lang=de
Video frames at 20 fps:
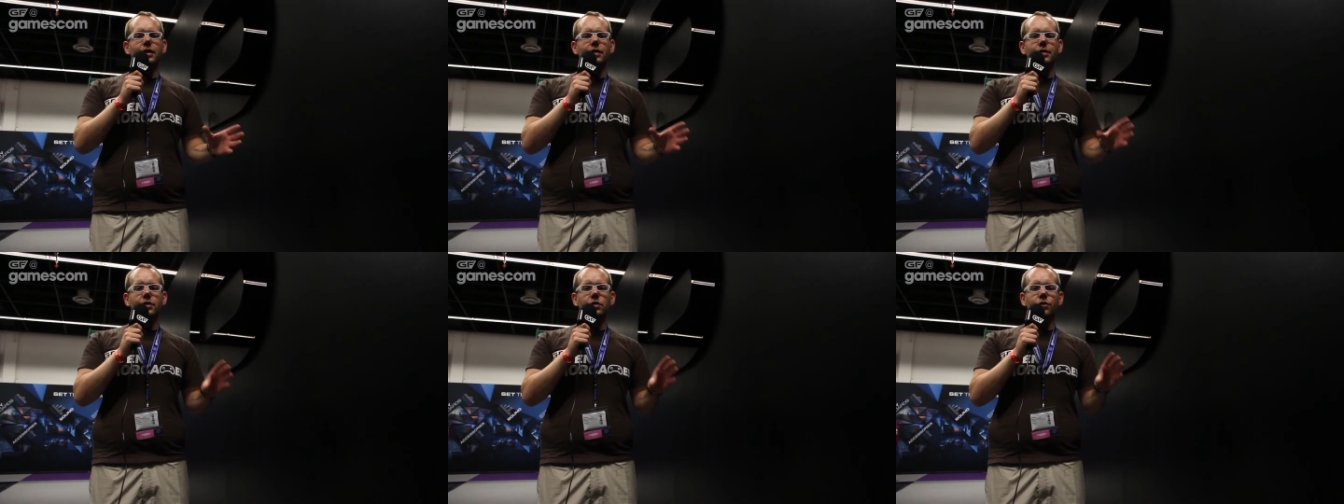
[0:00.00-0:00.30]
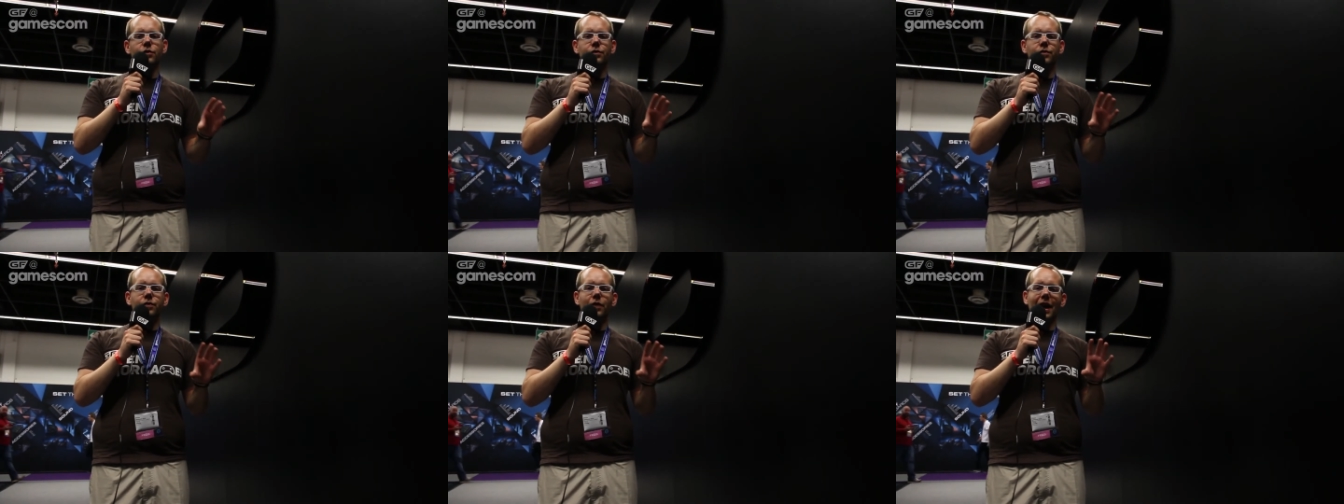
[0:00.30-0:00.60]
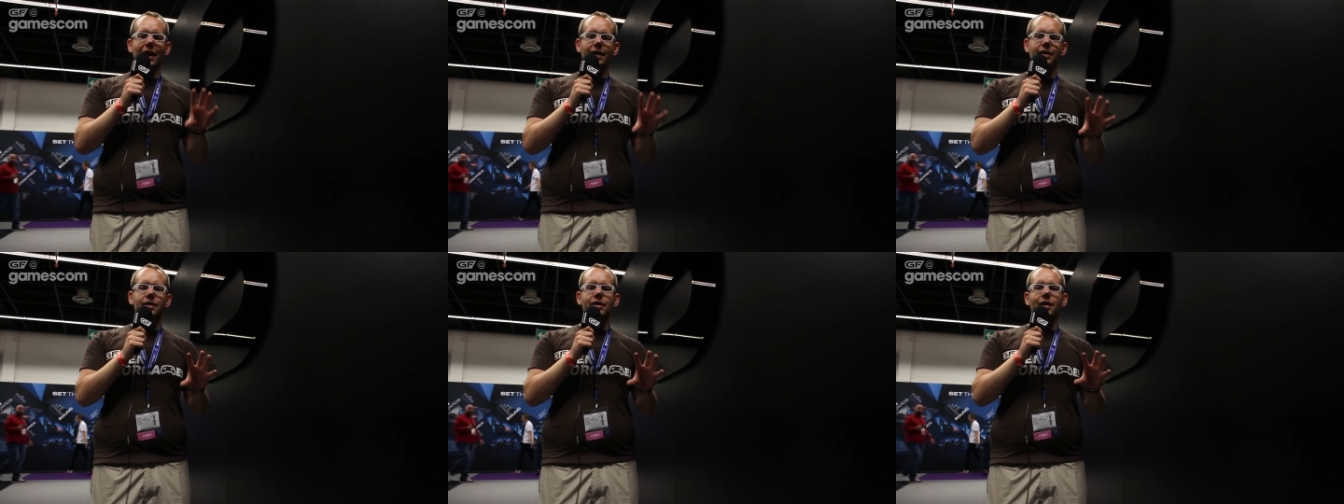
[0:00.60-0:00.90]

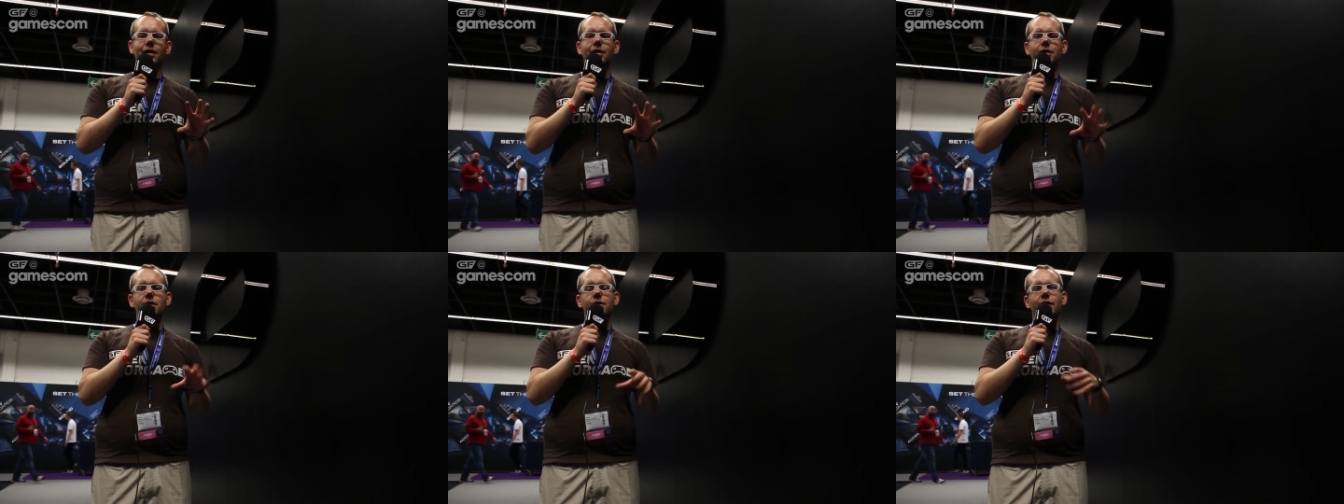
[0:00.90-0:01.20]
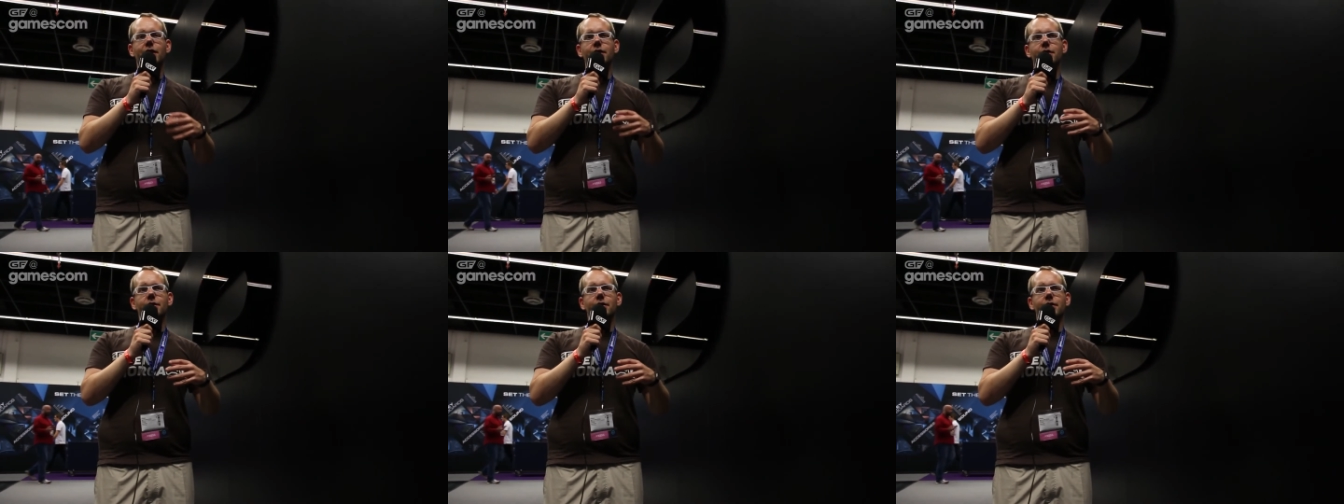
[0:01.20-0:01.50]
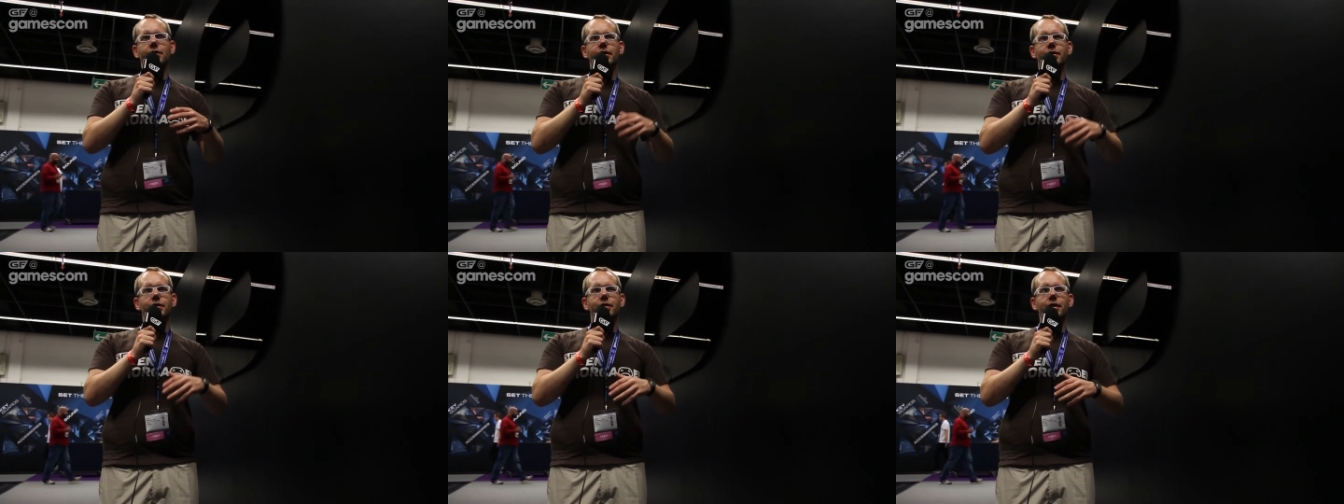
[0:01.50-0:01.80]
soweit ich allerdings weiß, Platz ist
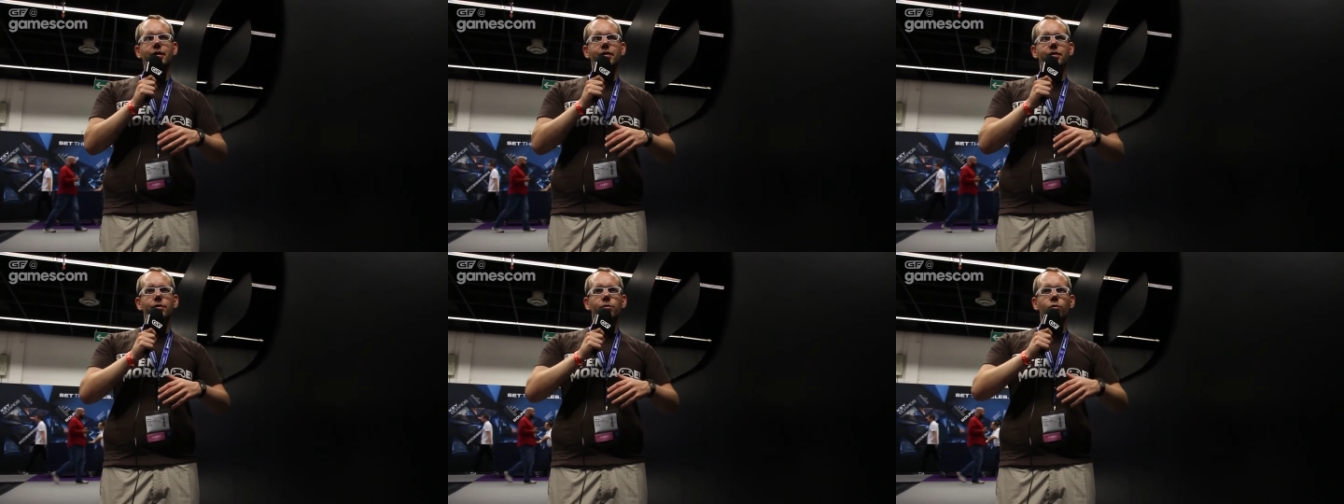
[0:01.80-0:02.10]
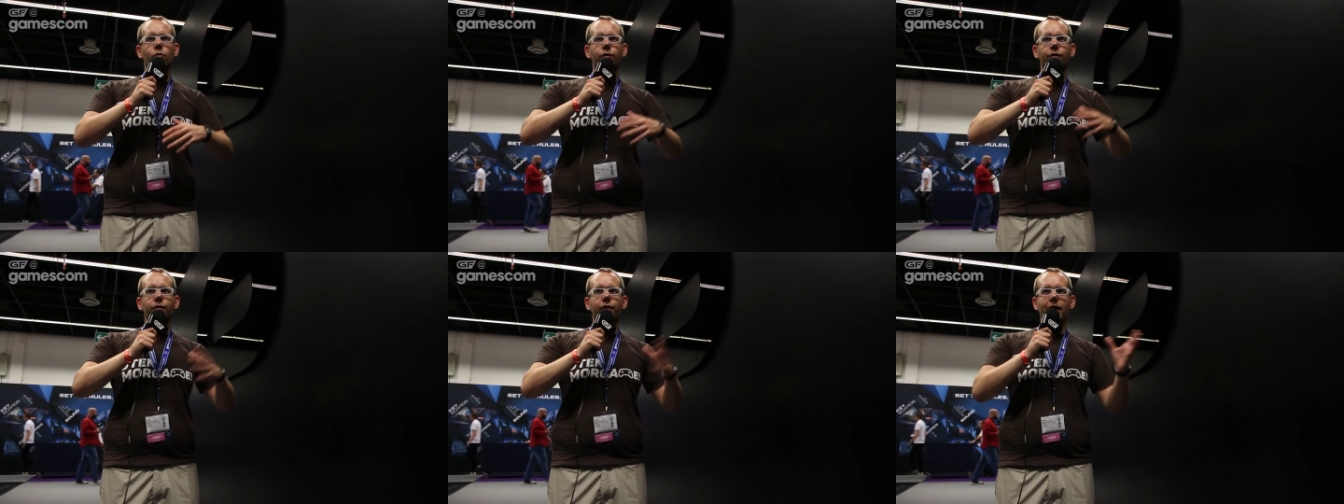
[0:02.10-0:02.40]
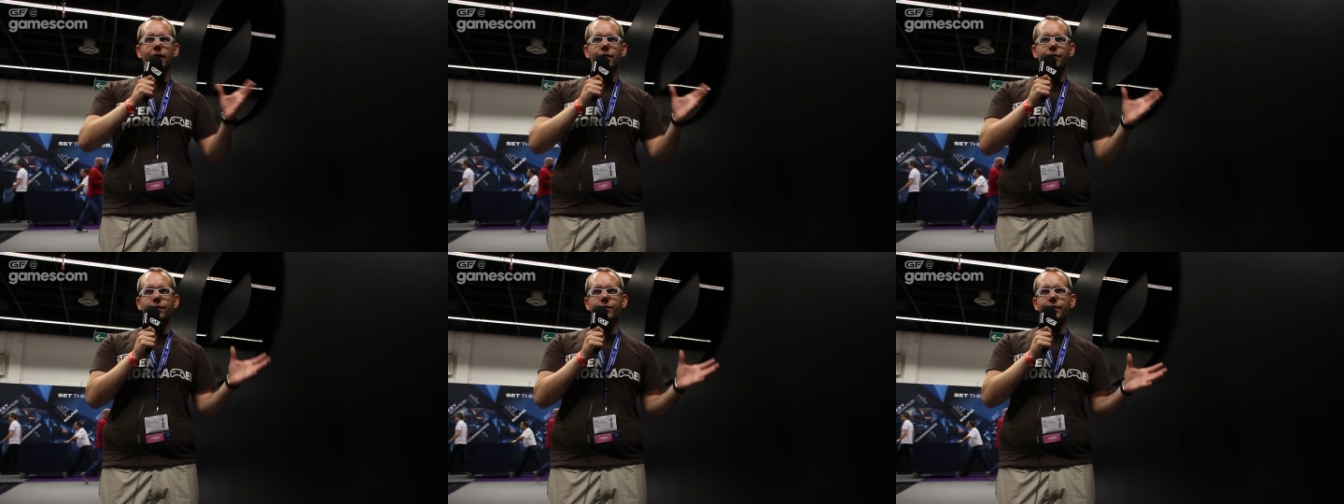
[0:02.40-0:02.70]
das jetzt nicht so
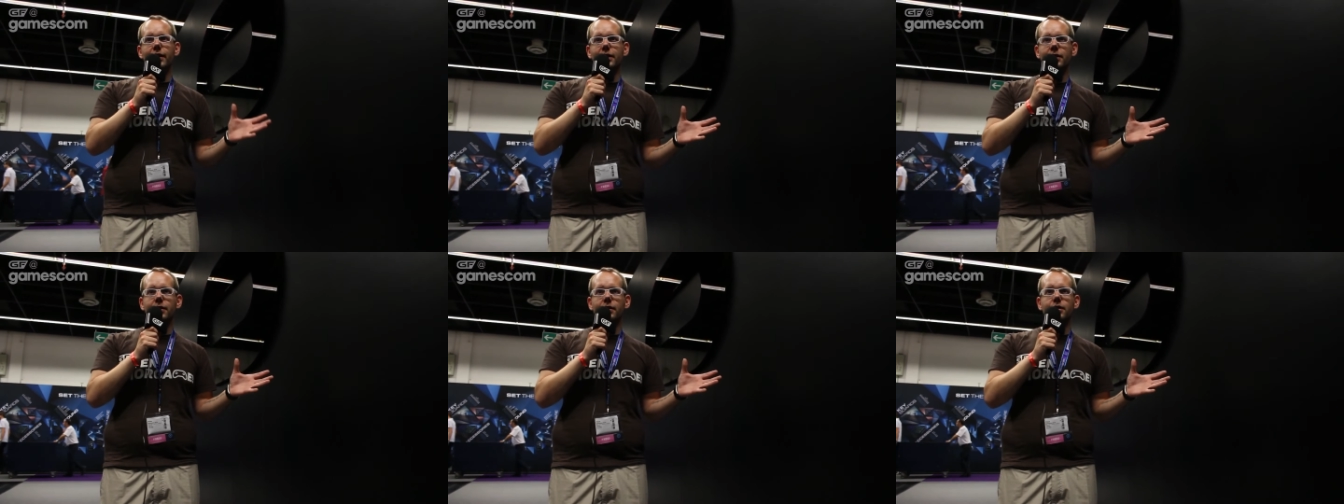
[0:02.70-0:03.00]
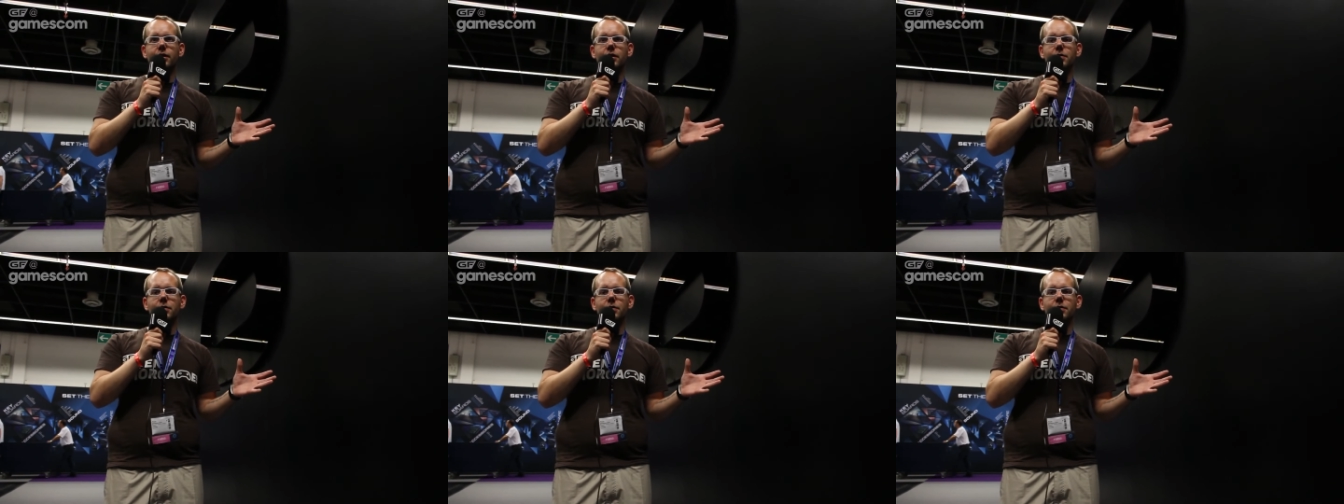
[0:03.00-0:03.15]
weitflächig,